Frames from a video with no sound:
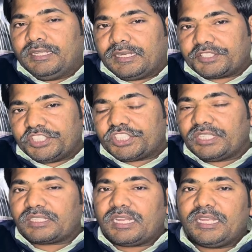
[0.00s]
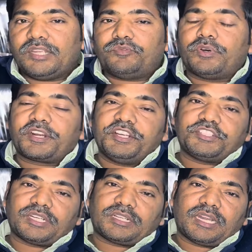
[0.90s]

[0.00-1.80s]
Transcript: इलेक्ट्रीशियन का है फर्नीचर